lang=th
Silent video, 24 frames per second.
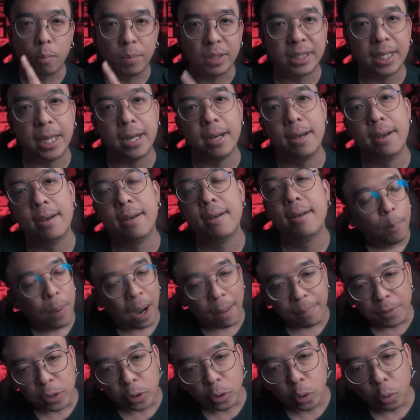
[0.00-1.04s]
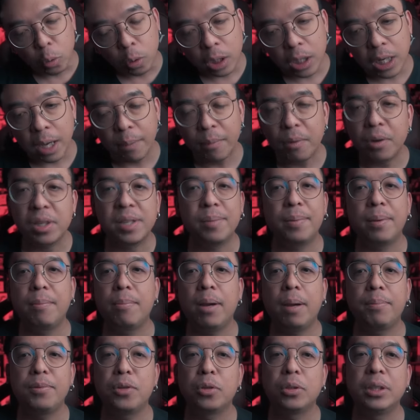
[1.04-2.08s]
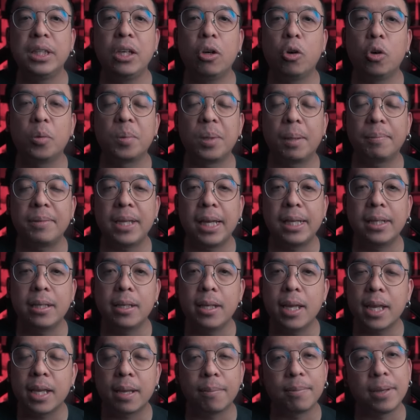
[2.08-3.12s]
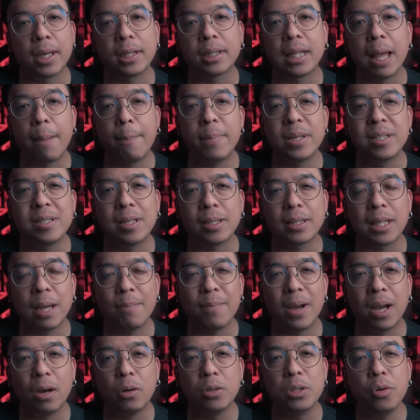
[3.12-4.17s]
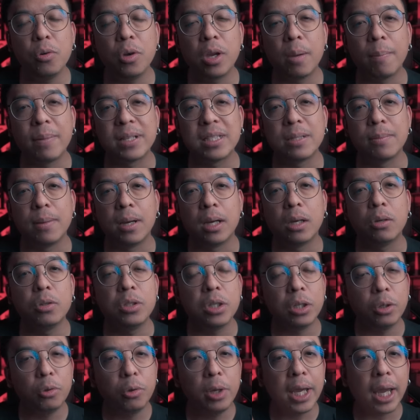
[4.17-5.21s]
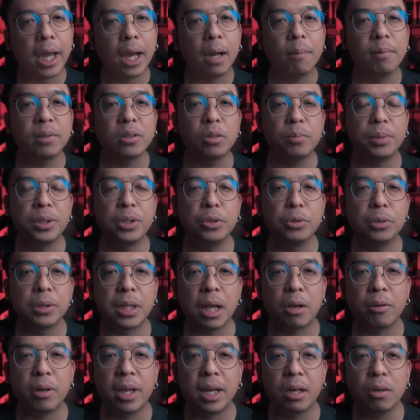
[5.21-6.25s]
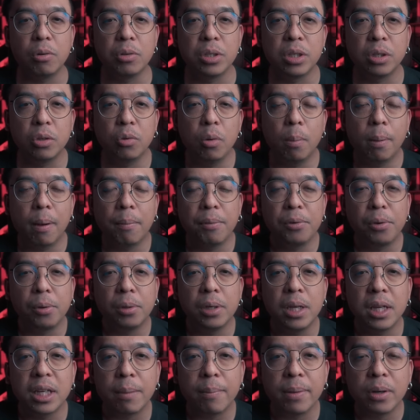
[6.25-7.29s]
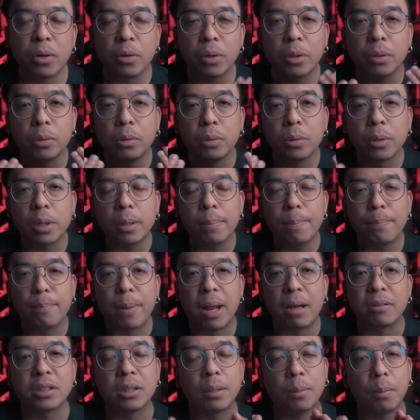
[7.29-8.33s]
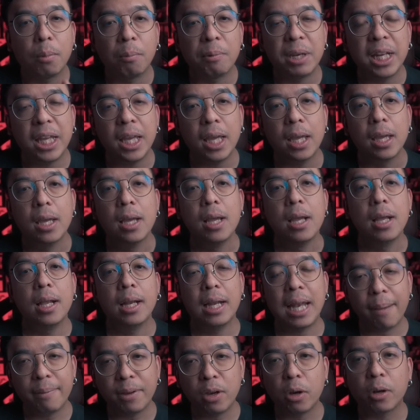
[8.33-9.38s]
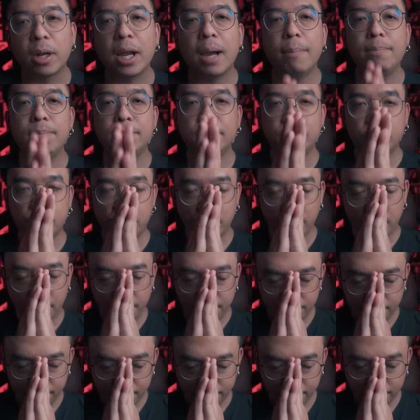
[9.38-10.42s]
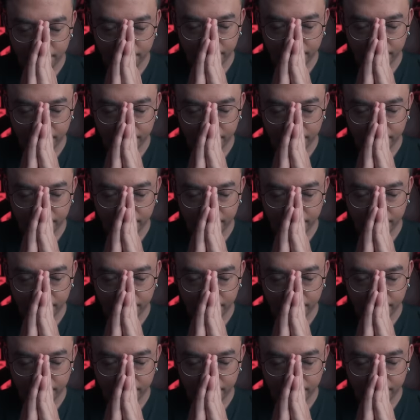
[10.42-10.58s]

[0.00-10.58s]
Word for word: 6%ภาพยนตร์ทุกเรื่องไม่ว่าจะเป็นภาพยนตร์ที่โคตรประทับใจ หรือเฮี้ยแบบใจก็ตาม มันจะตามหาคนที่คุณกับมันเสมอคุณจะรู้ได้ไงครับ ก็ต้องไปดูด้วยตาคุณเองแล้วคุณจะรู้ว่าภาพยนตร์เรื่องนั้นมันควรคุณหรือเปล่าสำหรับผมวันนี้ลาไปก่อนครับ สวัสดีครับ